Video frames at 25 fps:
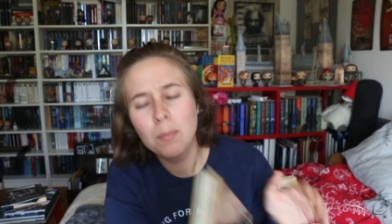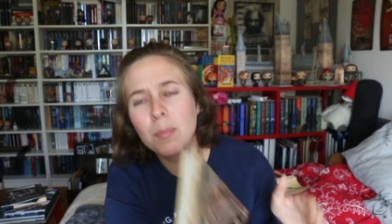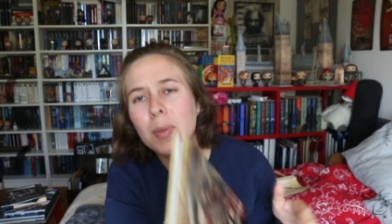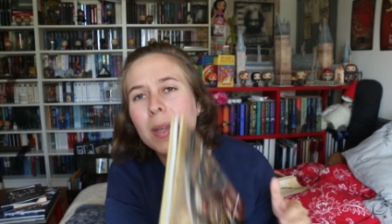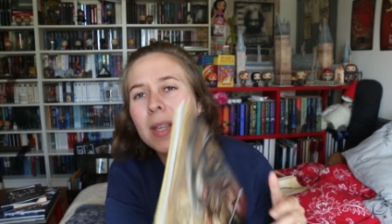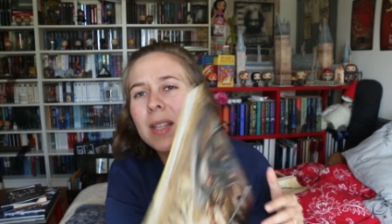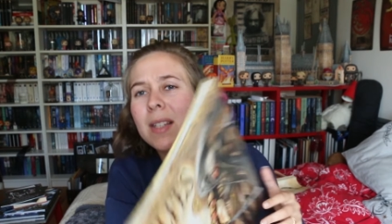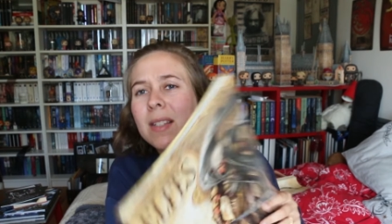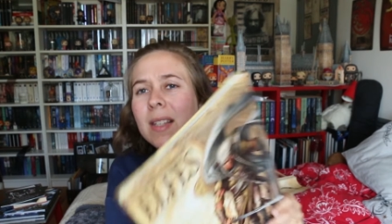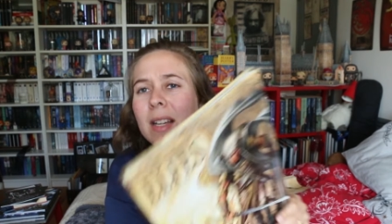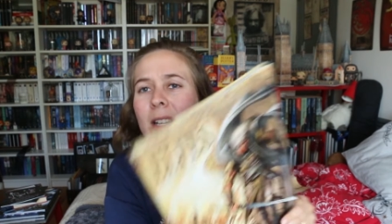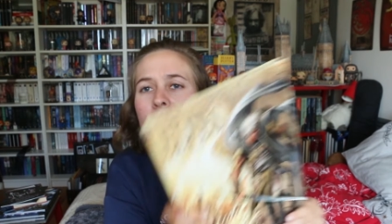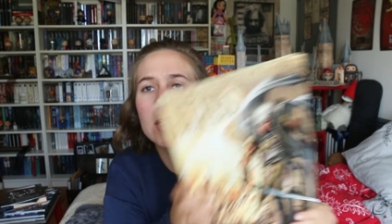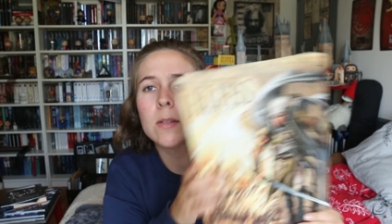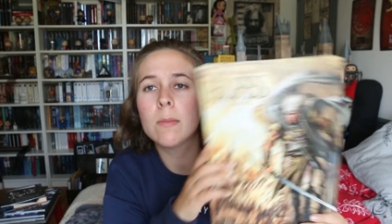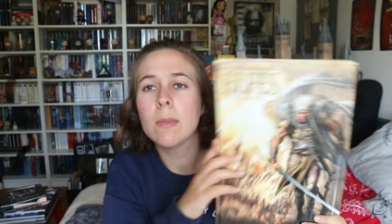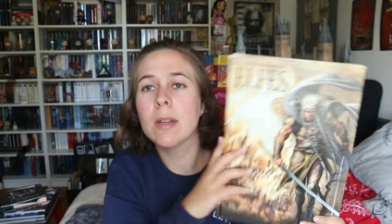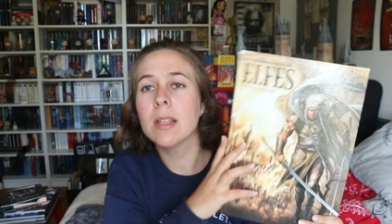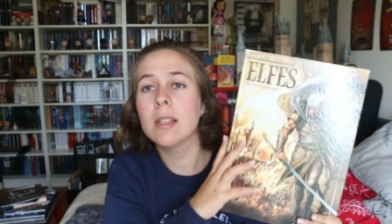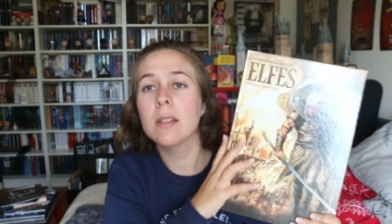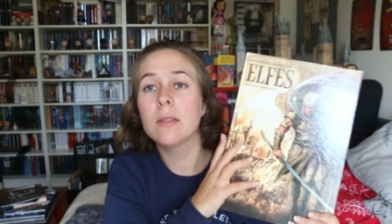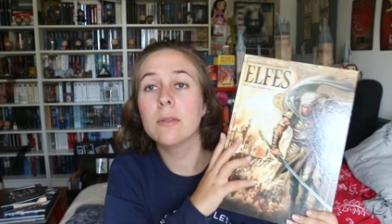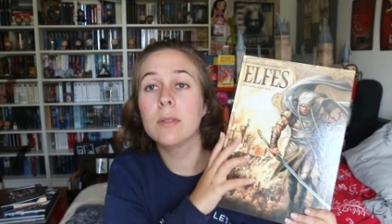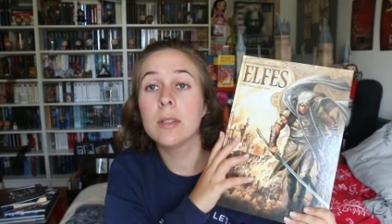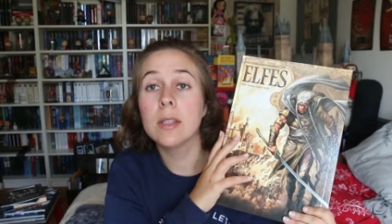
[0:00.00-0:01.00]
paysage
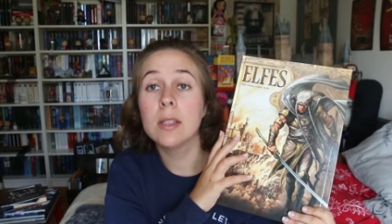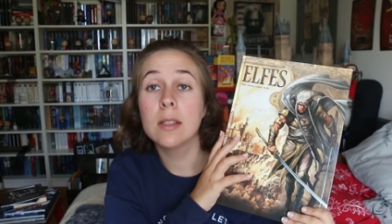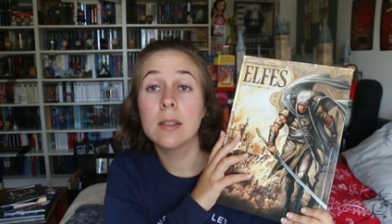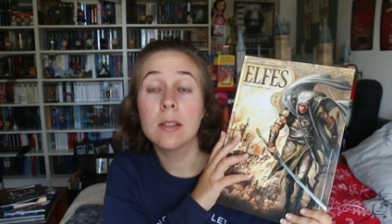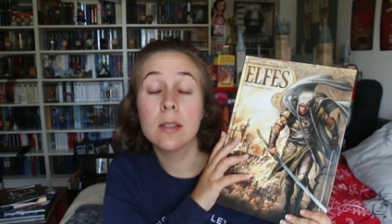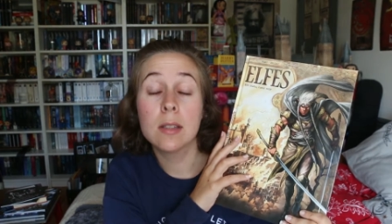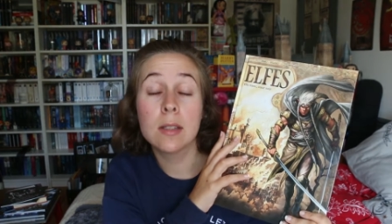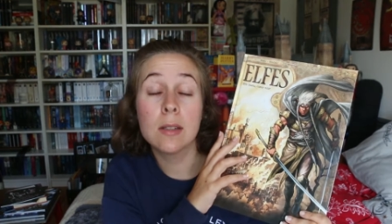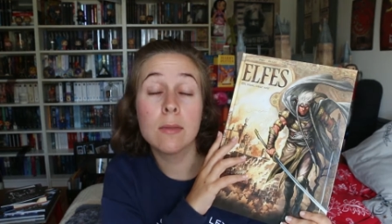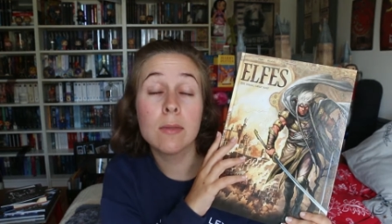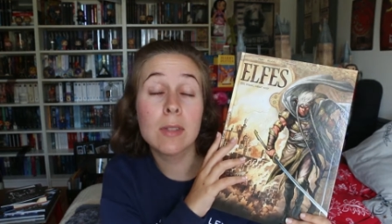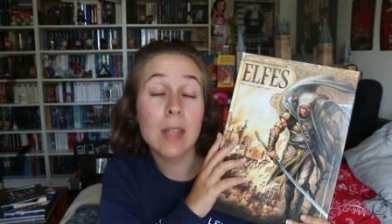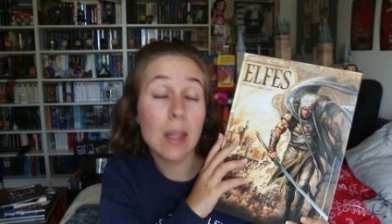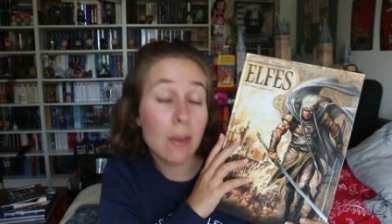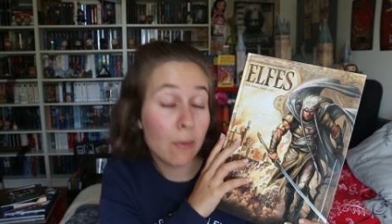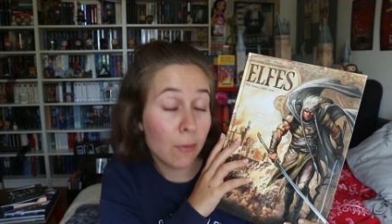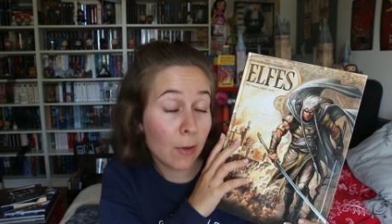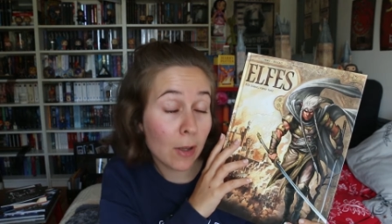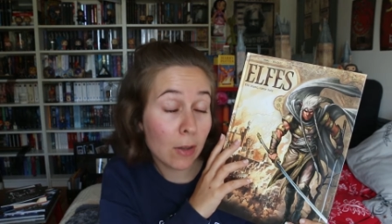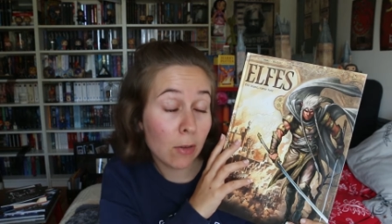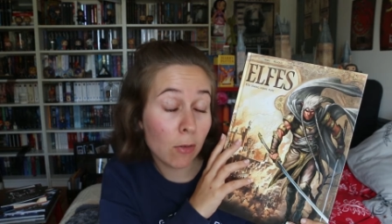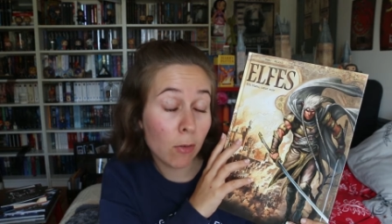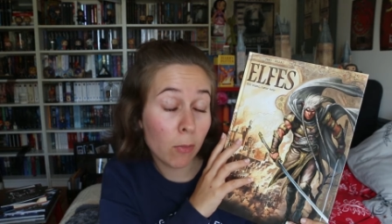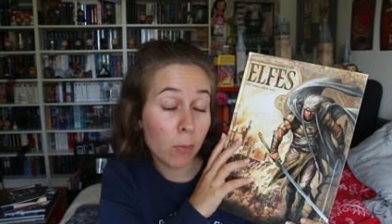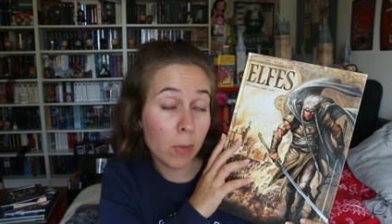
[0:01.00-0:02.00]
magnifique. Si vous êtes
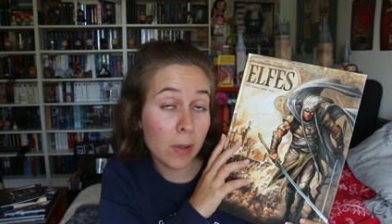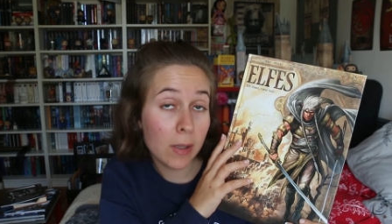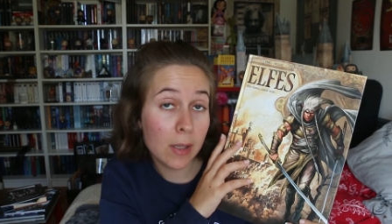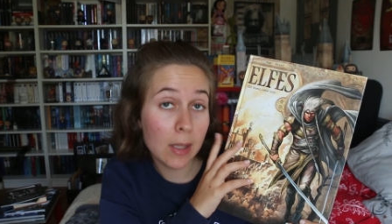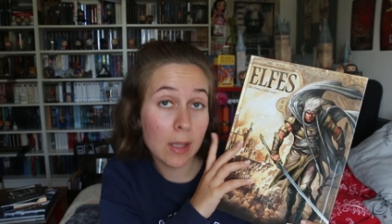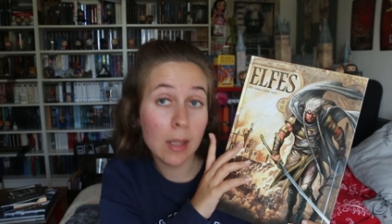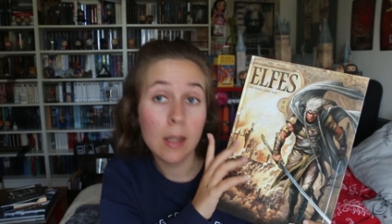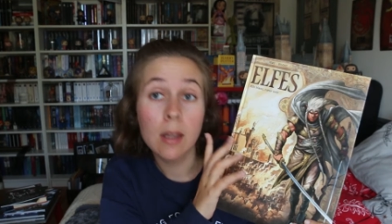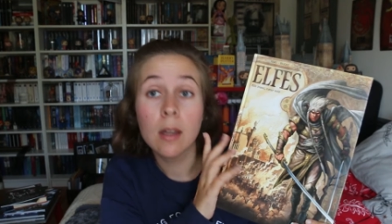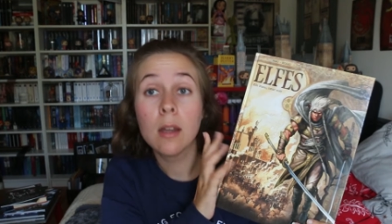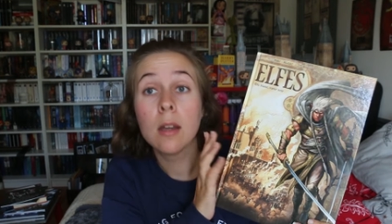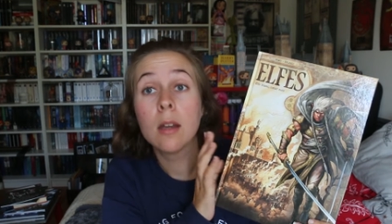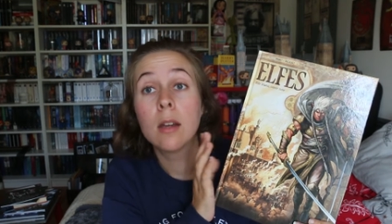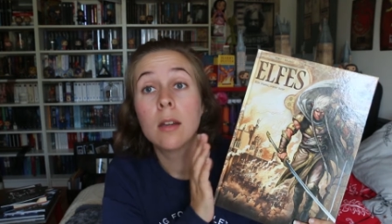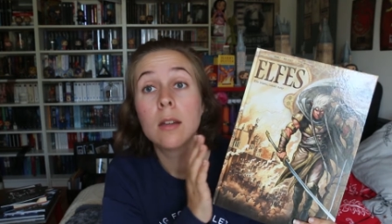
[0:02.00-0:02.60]
fan de BD,